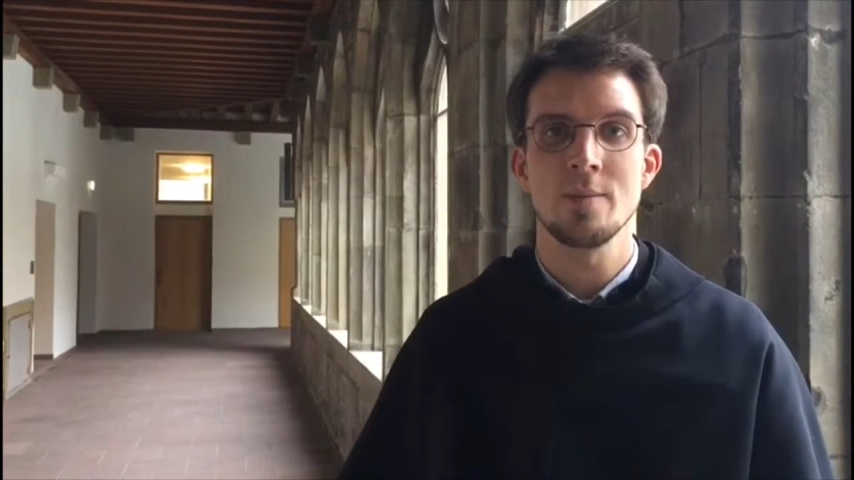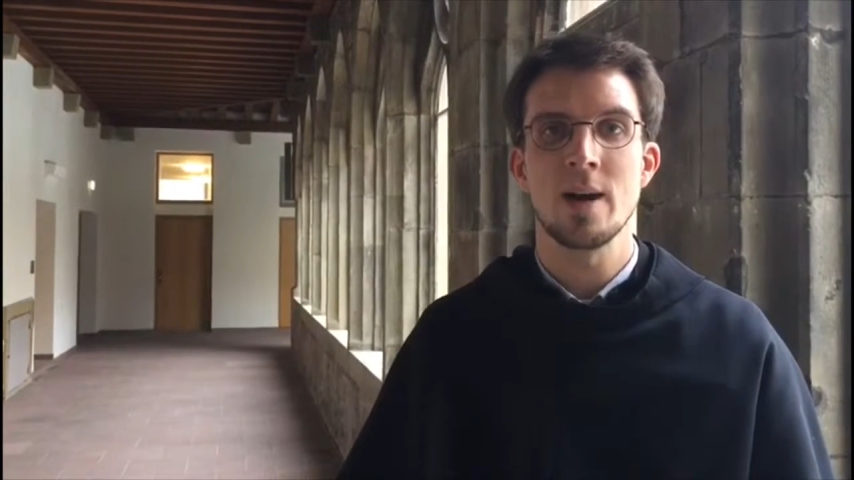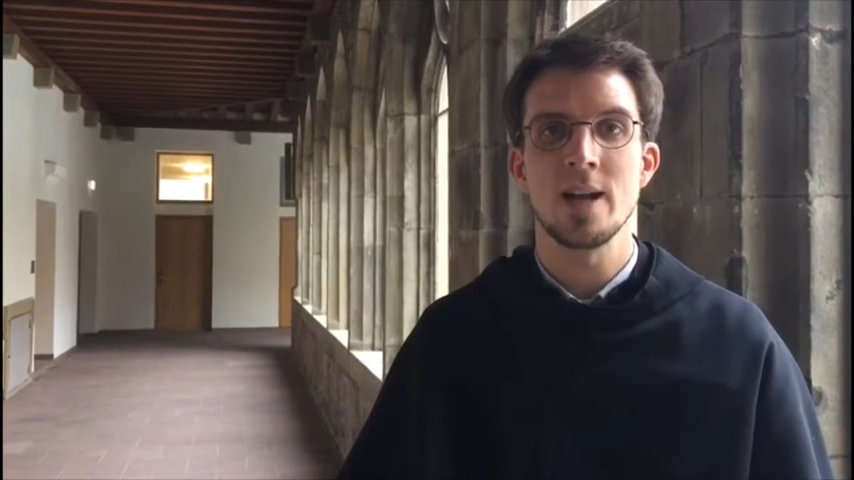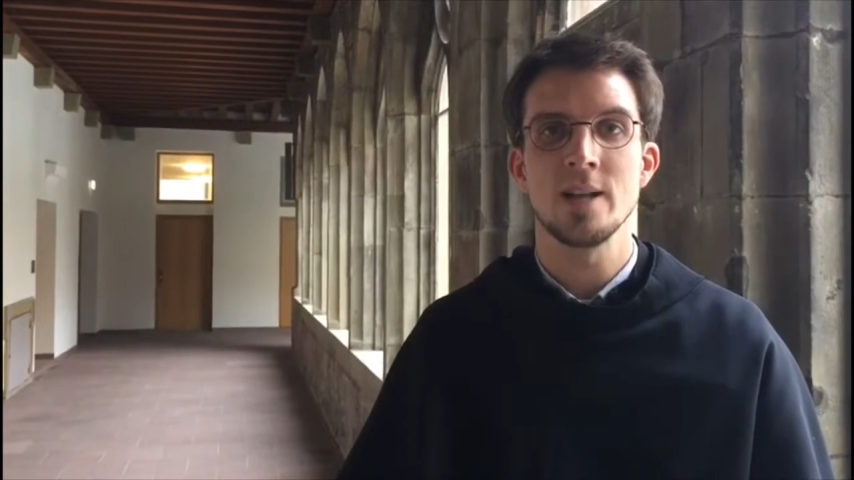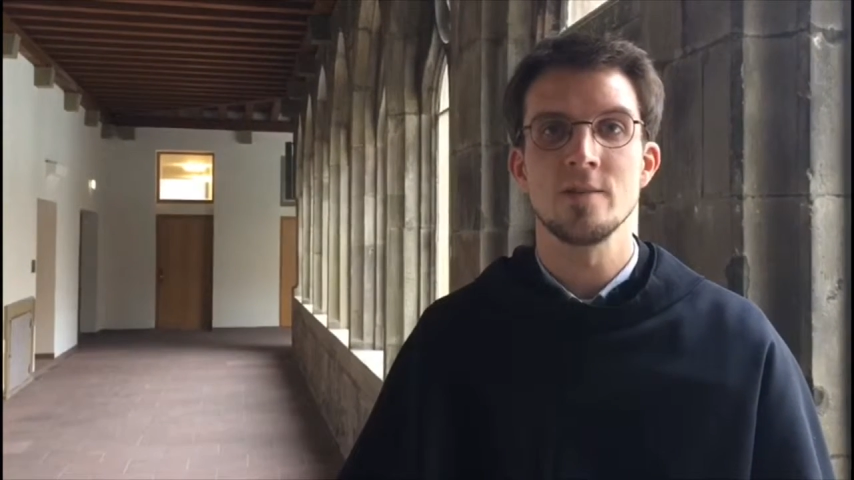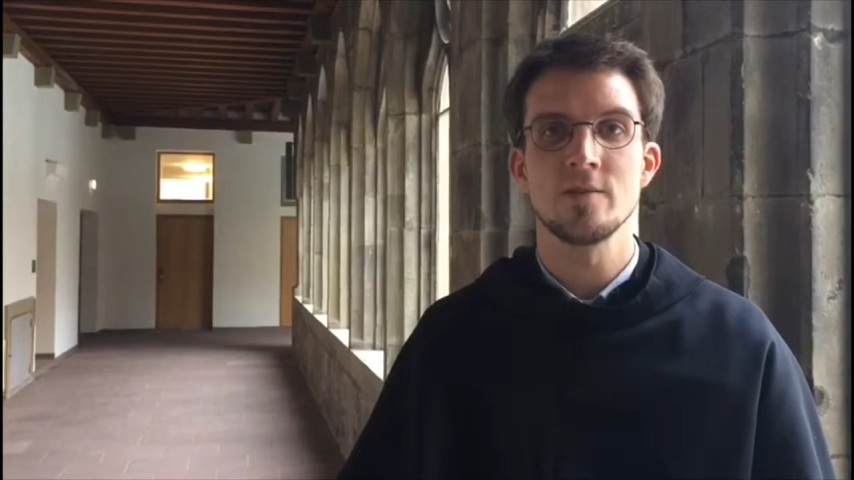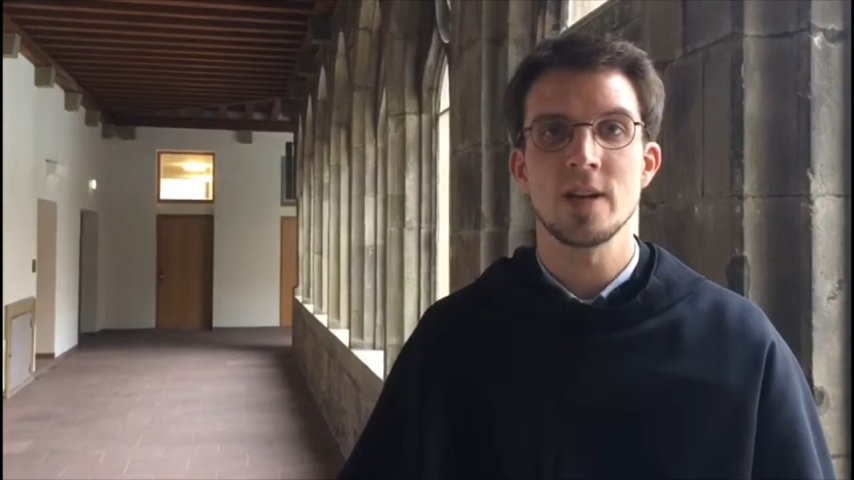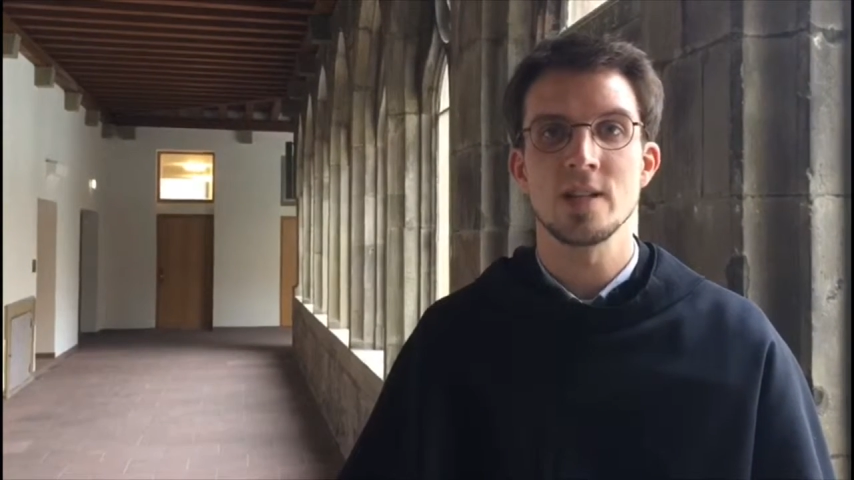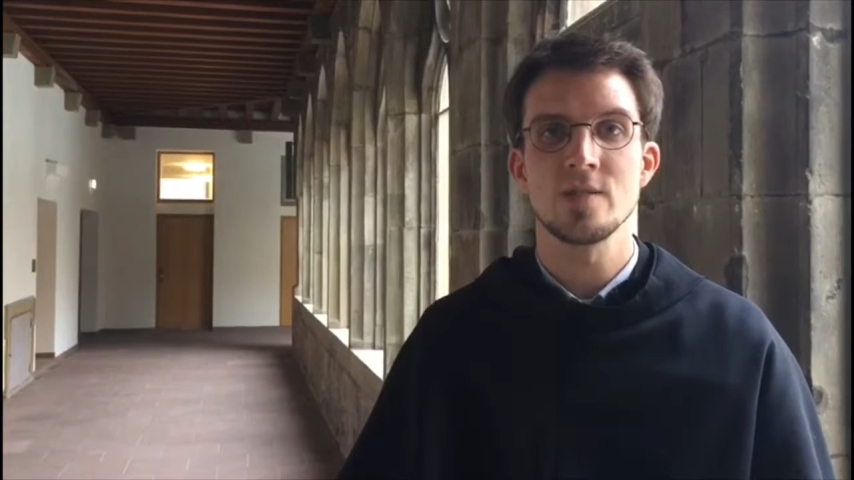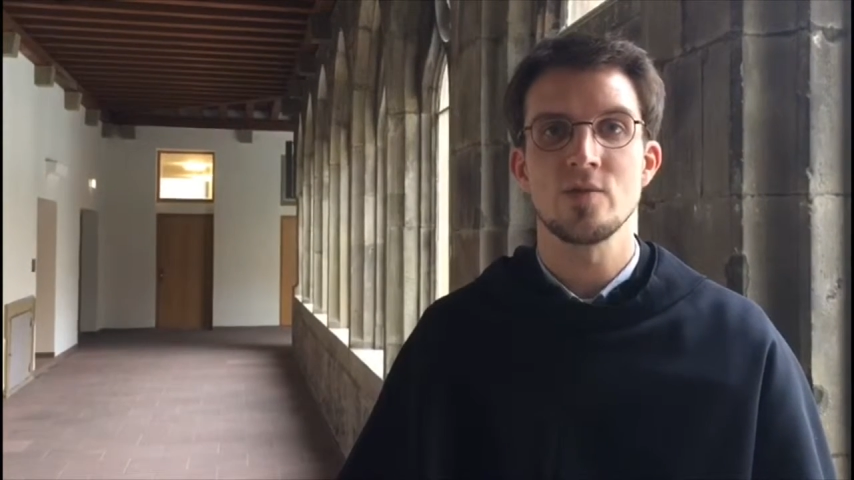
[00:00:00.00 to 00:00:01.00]
dem heiligen
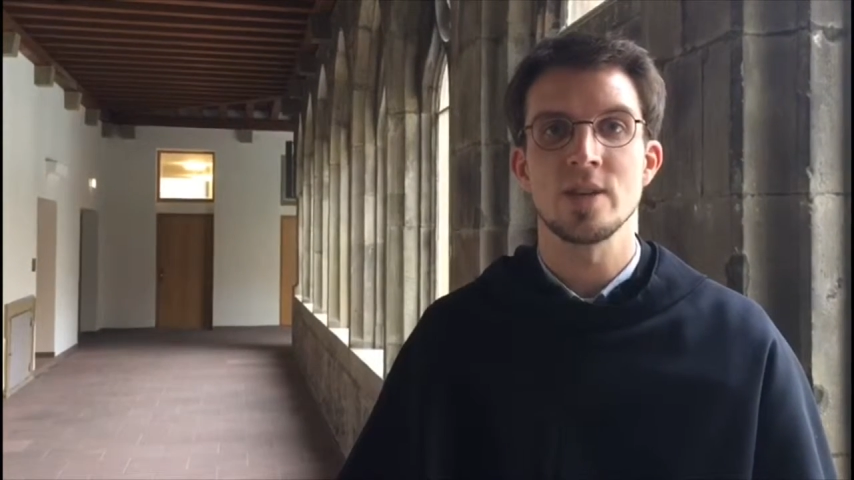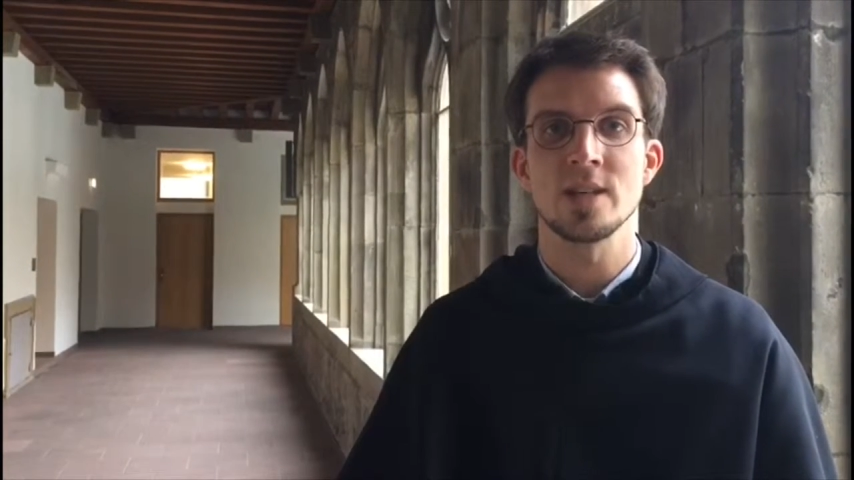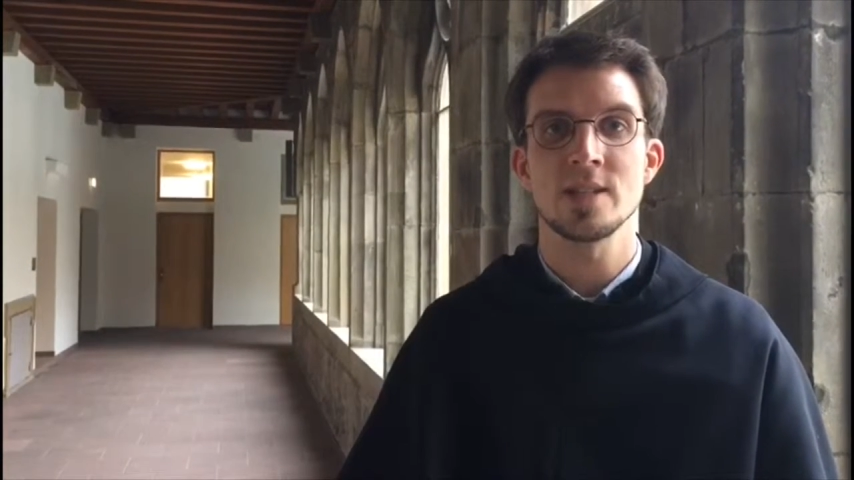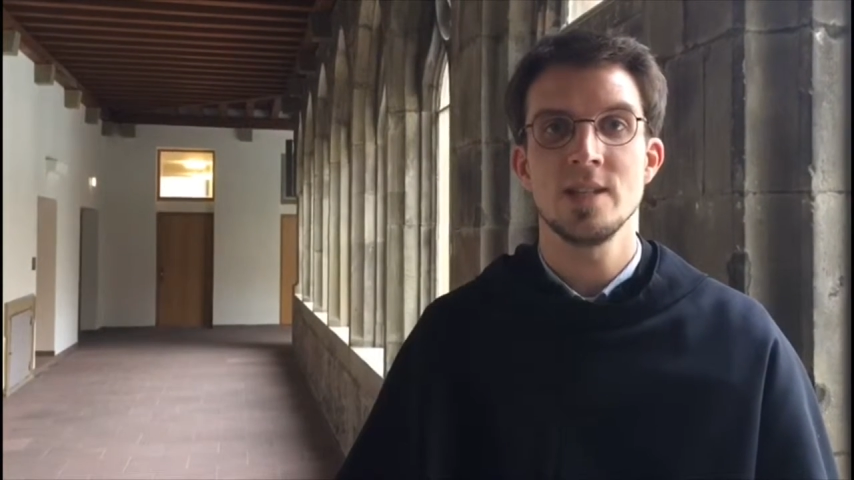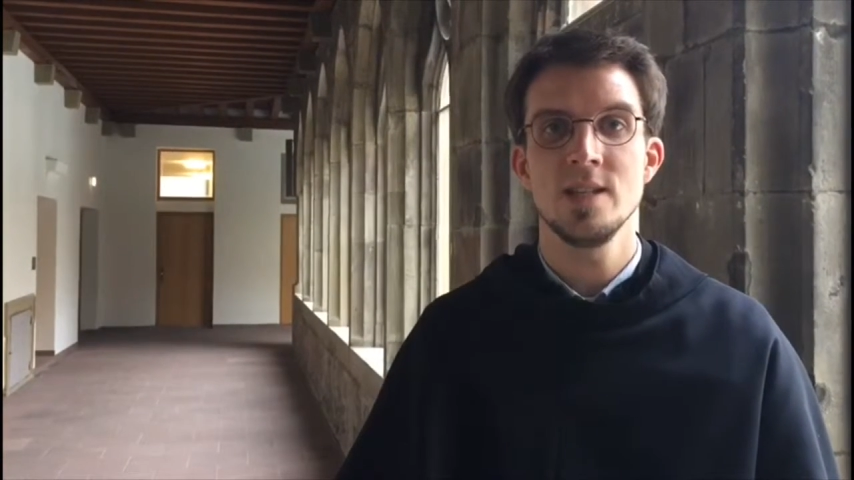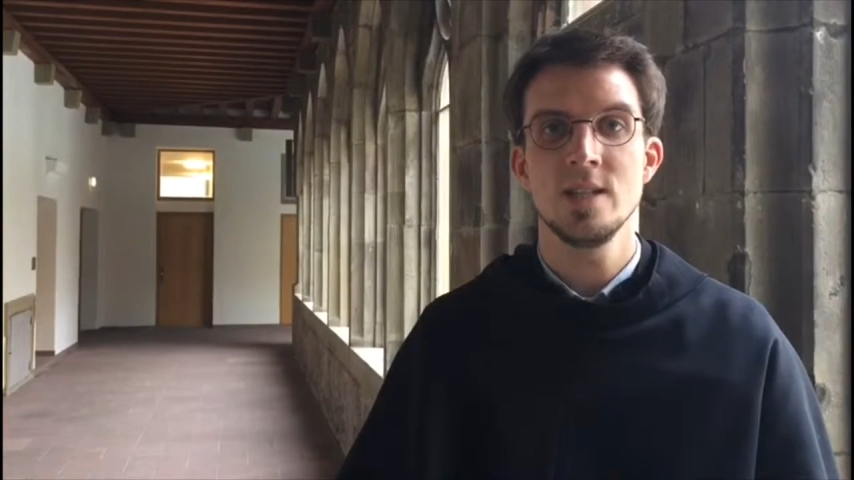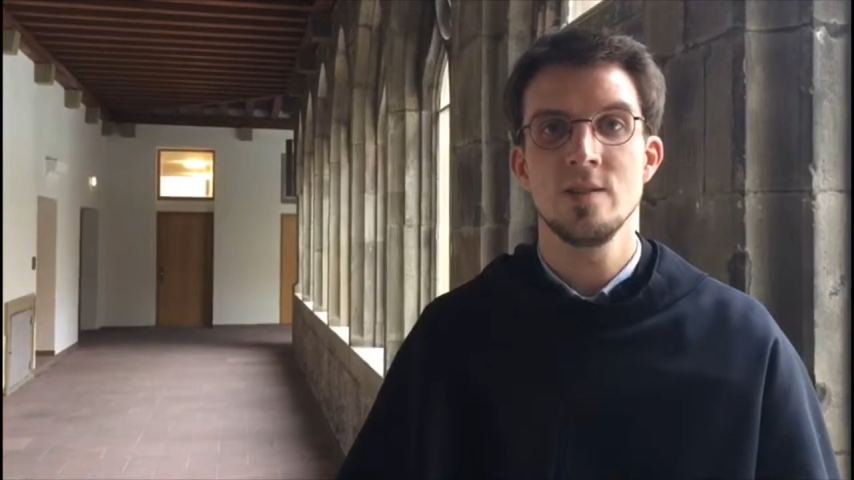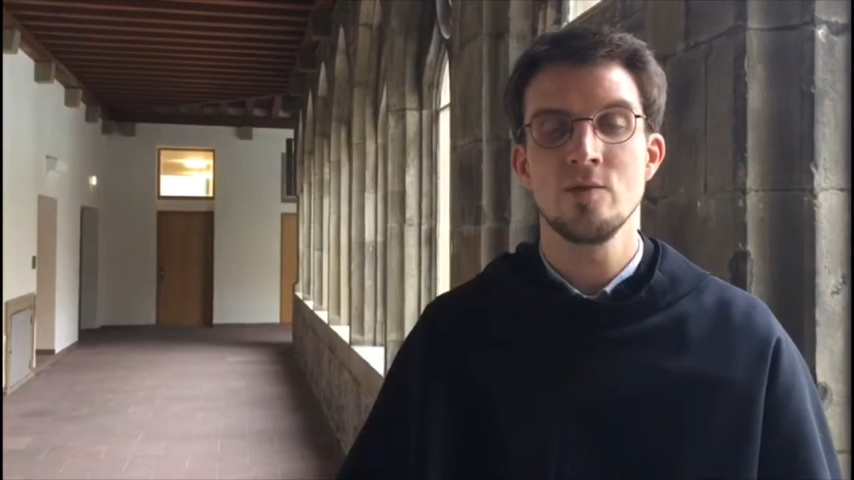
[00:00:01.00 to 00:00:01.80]
Franz von Assisi,